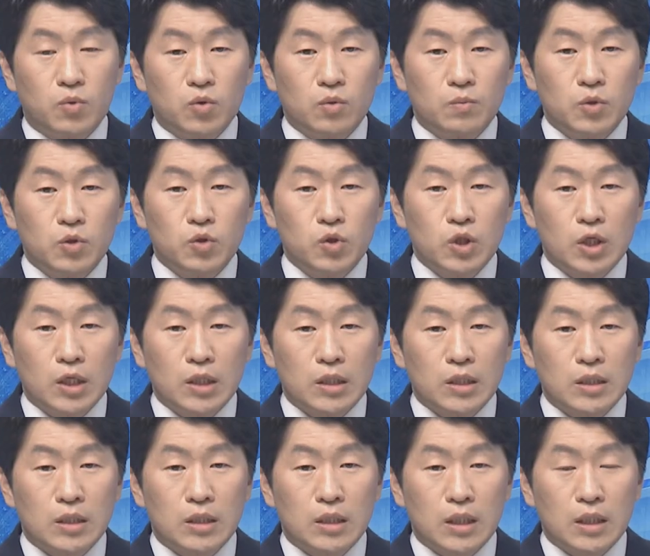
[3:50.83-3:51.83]

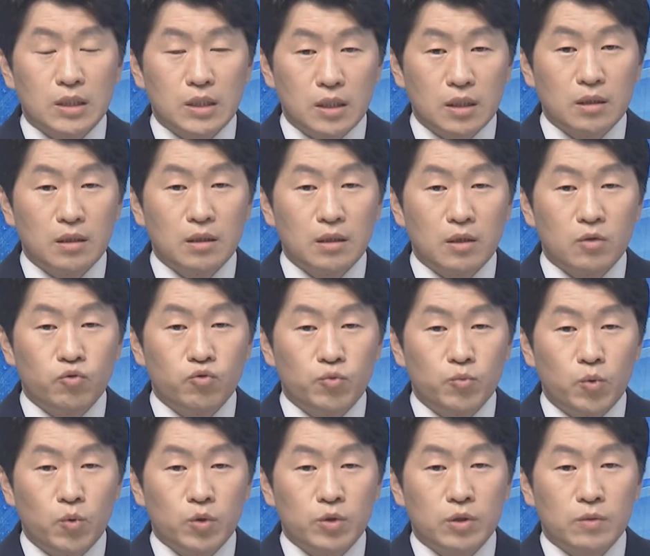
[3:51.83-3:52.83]
더불어민주당은 지난 칠일에
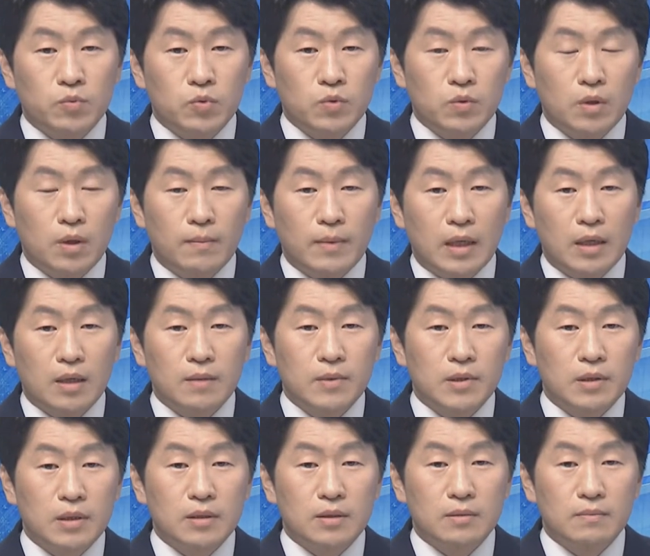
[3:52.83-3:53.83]
후보 접수가
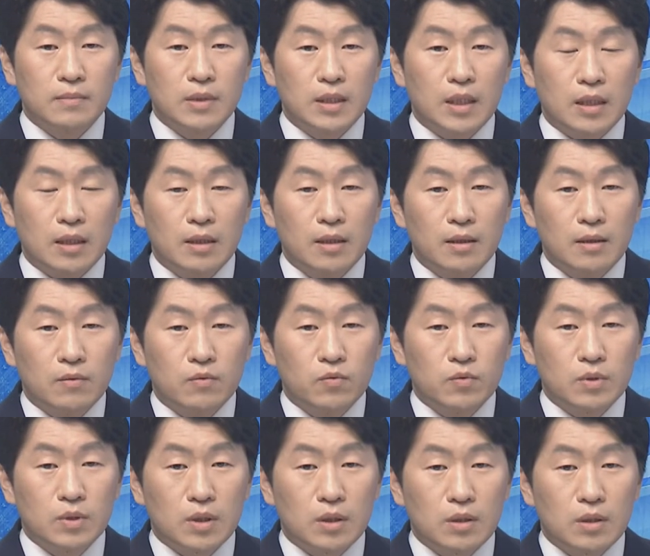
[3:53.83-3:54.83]
마감이 됐습니다.
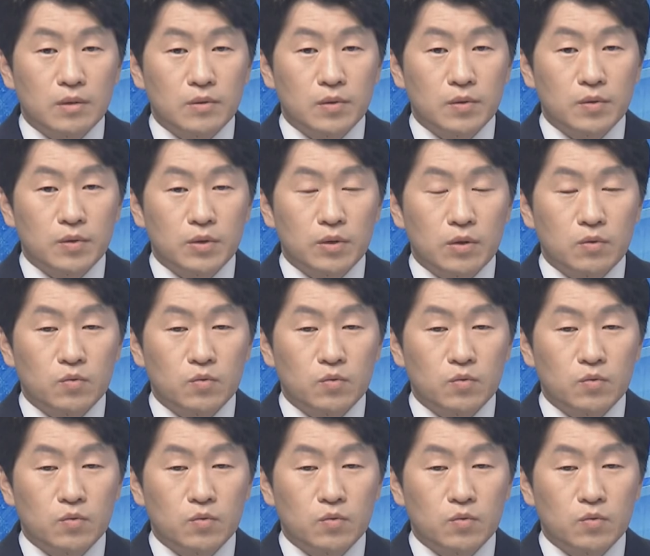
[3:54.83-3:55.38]
울산에서는